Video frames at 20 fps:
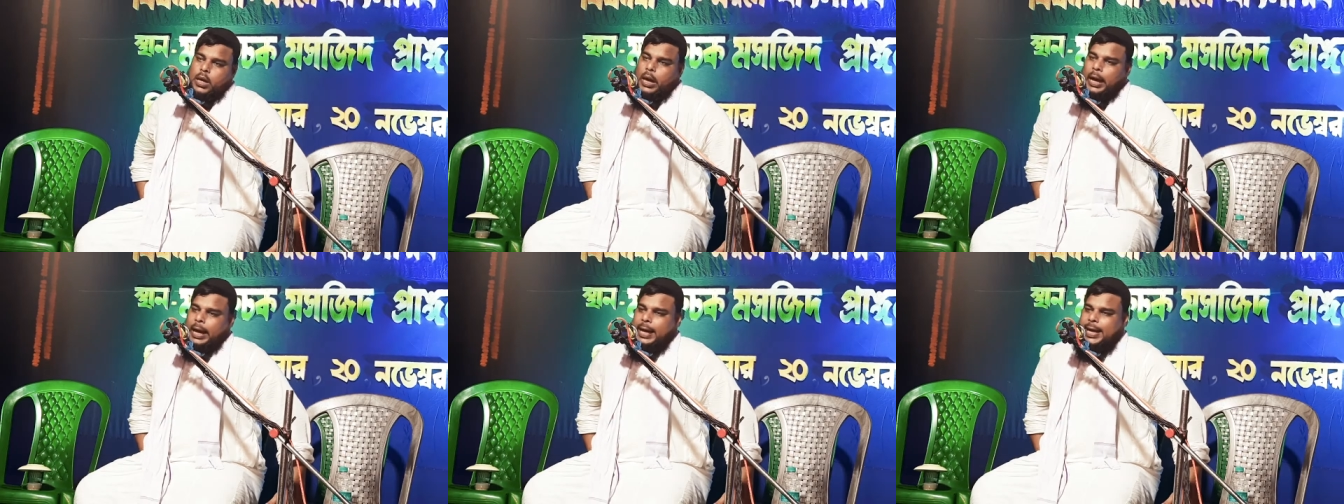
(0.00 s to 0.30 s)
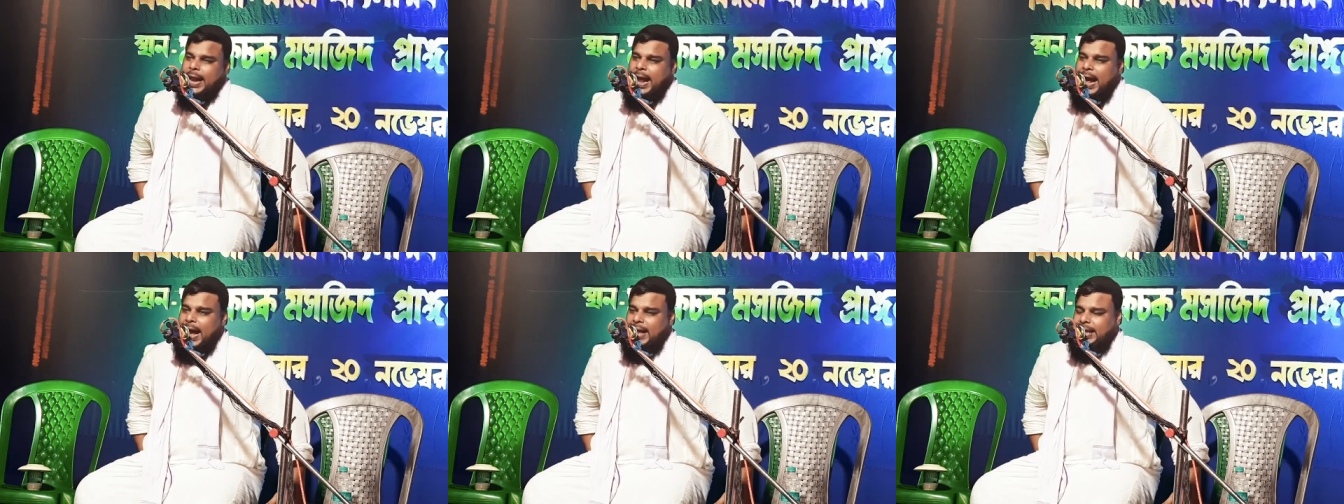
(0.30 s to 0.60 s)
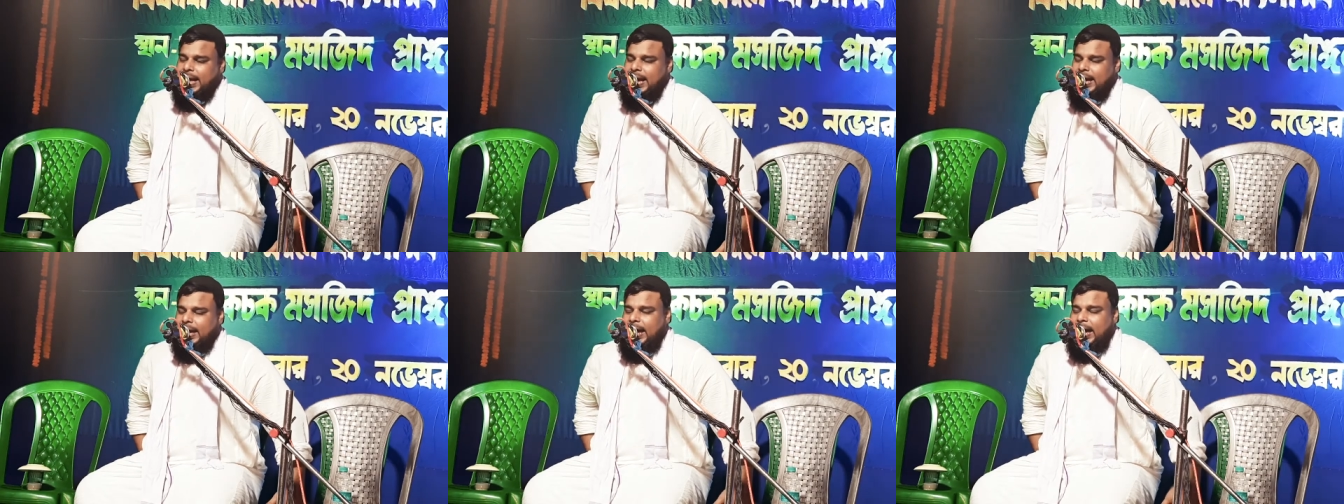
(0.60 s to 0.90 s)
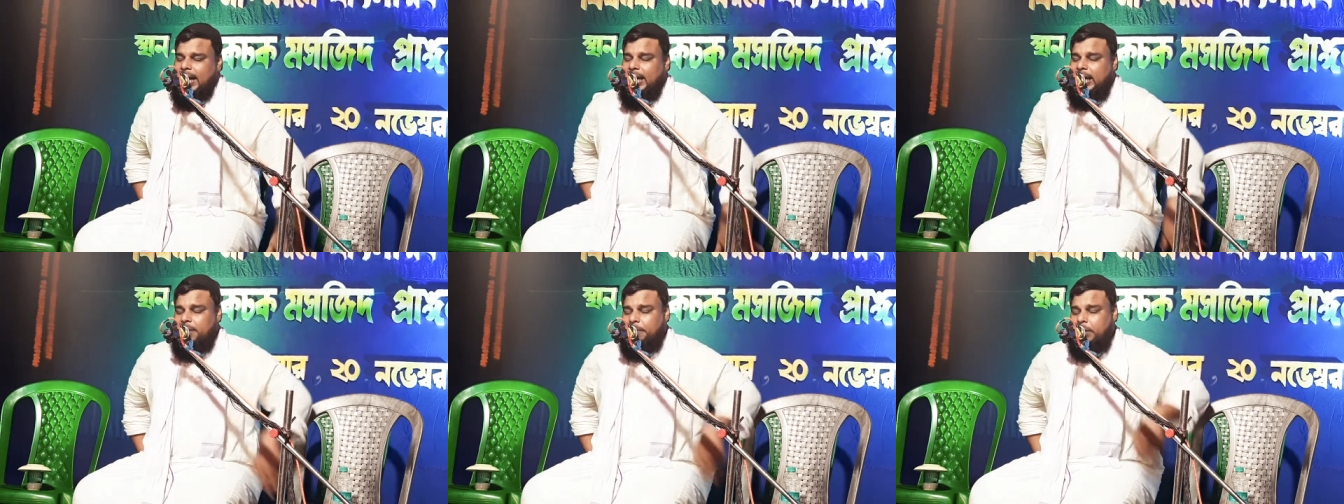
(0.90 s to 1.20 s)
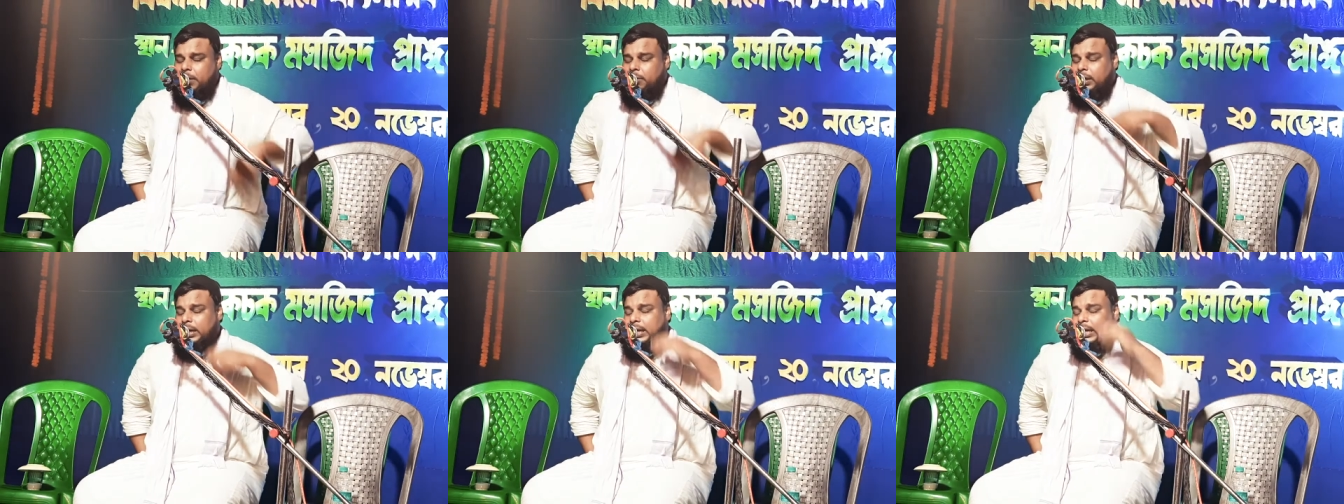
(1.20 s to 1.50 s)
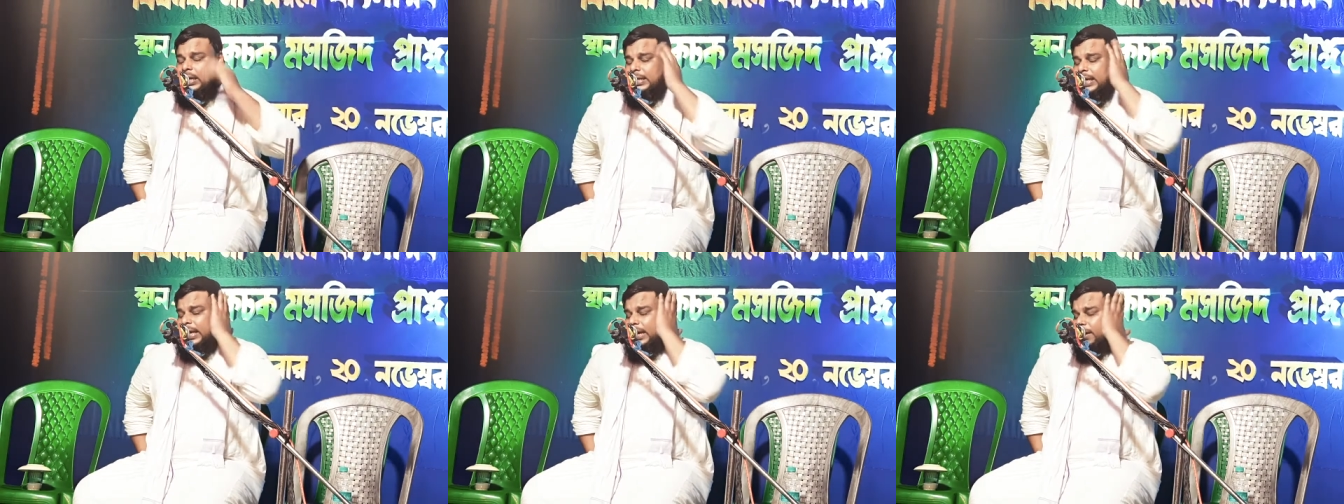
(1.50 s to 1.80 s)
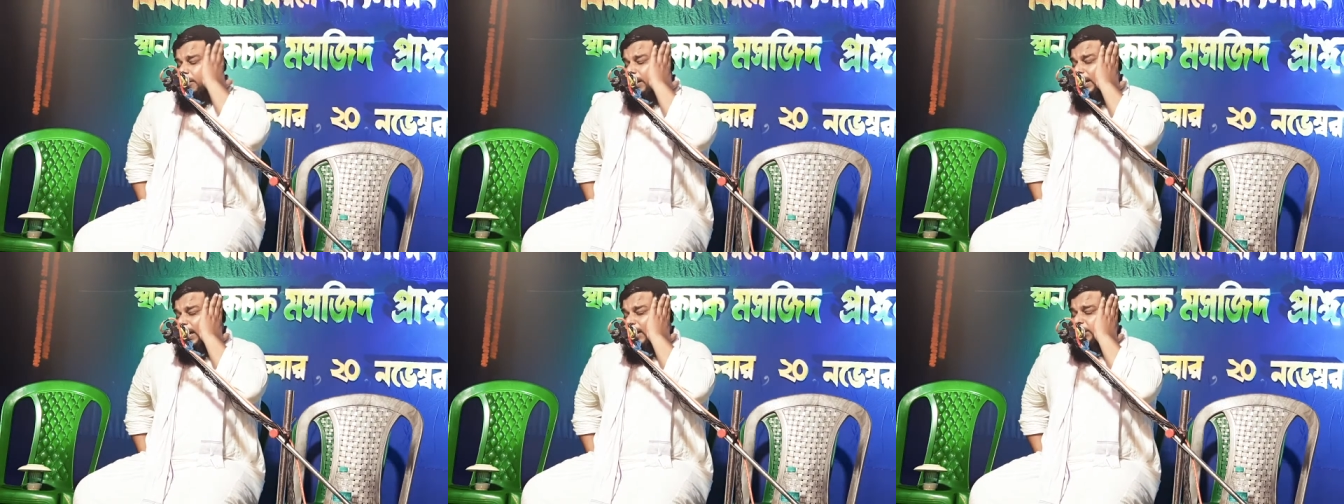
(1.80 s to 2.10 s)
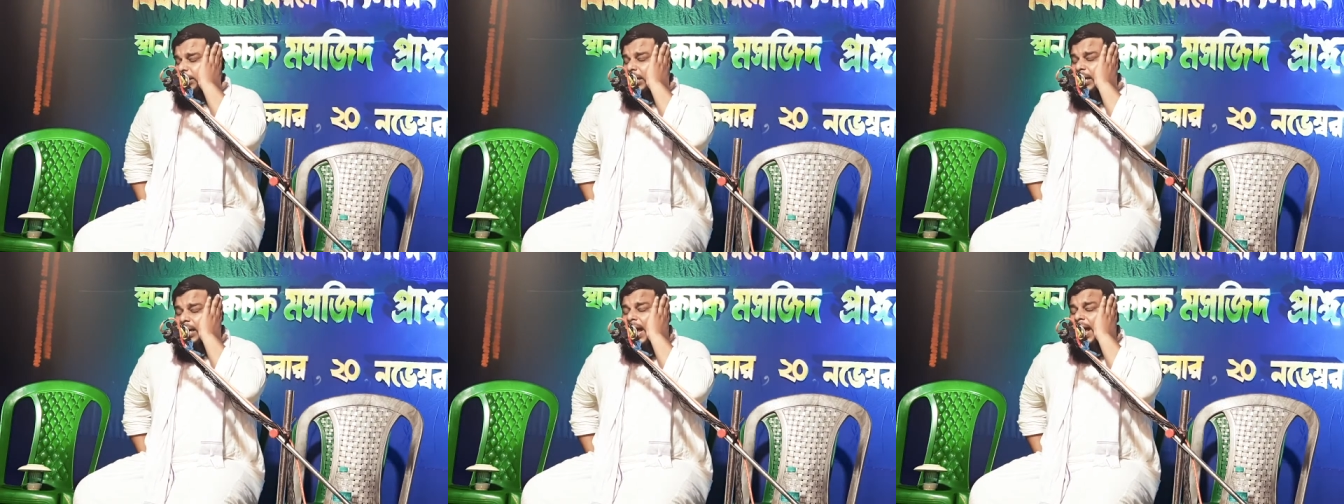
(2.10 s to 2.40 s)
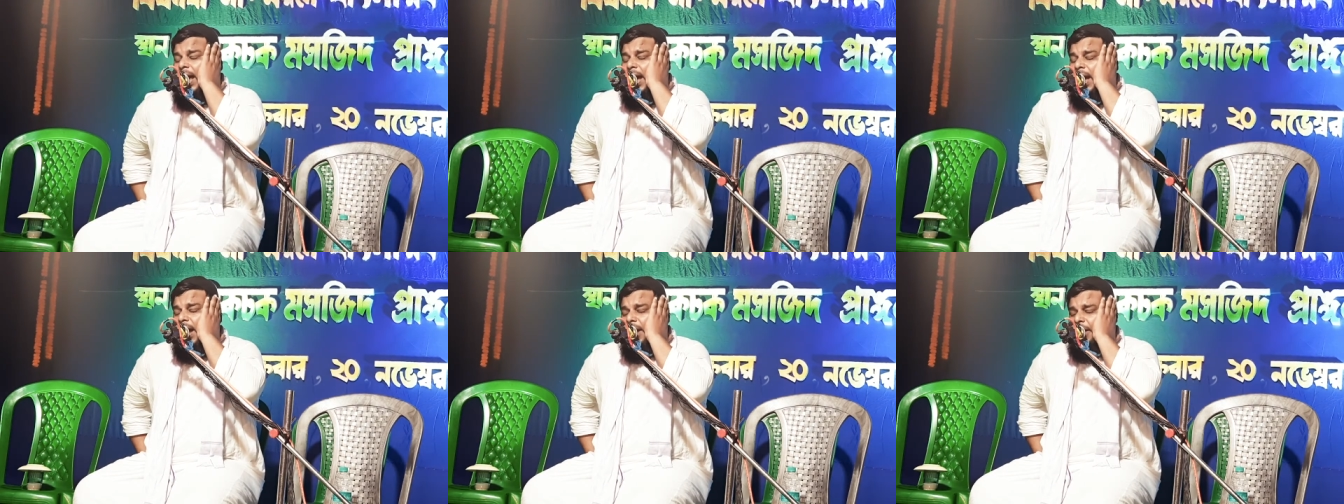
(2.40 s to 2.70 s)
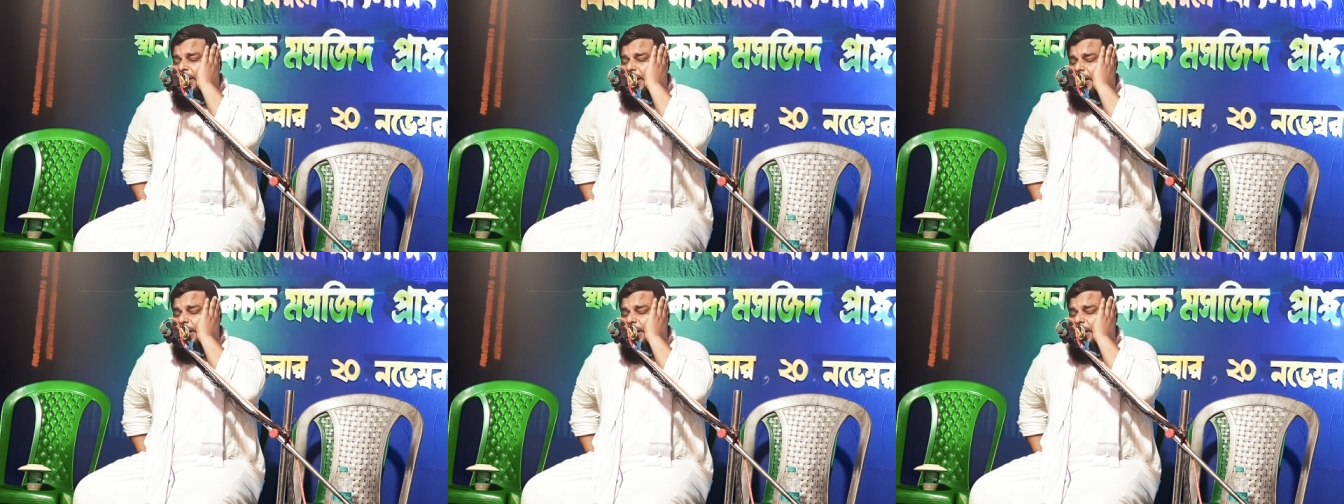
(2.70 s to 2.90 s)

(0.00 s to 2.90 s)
হাজরা দেখালে বিন কি করেছিলেন